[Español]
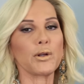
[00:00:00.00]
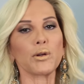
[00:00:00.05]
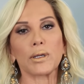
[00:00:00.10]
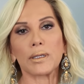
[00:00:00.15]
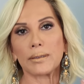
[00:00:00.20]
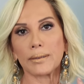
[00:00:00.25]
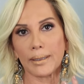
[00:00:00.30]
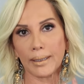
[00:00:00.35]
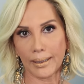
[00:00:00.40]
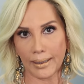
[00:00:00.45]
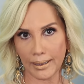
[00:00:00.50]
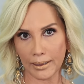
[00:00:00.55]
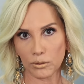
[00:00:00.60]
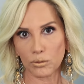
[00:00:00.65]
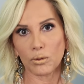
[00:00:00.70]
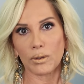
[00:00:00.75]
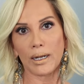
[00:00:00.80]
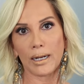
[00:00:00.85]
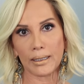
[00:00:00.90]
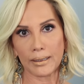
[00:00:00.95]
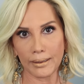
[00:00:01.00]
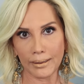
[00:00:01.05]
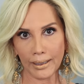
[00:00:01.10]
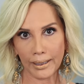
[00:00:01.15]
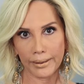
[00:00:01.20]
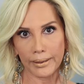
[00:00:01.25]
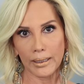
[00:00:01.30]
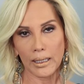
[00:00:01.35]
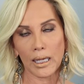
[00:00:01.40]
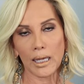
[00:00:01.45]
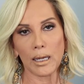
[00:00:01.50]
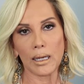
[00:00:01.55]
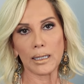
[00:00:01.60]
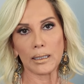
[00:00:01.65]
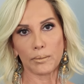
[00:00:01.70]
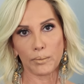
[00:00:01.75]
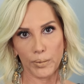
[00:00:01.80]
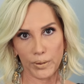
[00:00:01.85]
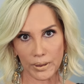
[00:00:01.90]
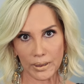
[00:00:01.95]
pero que tenga tonalidad.
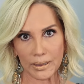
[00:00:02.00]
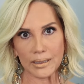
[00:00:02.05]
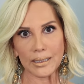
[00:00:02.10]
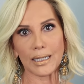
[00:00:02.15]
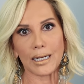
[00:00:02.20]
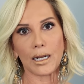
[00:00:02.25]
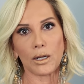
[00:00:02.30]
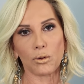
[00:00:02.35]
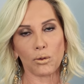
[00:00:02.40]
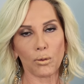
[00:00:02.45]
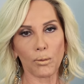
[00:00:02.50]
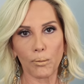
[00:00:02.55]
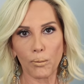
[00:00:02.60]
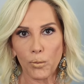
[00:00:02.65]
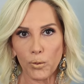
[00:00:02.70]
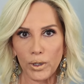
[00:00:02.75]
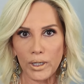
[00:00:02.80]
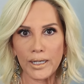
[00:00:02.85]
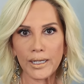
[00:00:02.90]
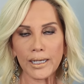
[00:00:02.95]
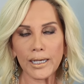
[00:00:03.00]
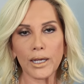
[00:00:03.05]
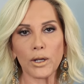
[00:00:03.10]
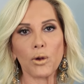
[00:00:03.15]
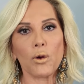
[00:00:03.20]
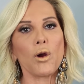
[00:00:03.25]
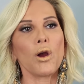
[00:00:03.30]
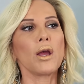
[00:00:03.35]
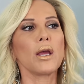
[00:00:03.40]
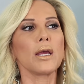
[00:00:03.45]
Puede ser algo muy ligero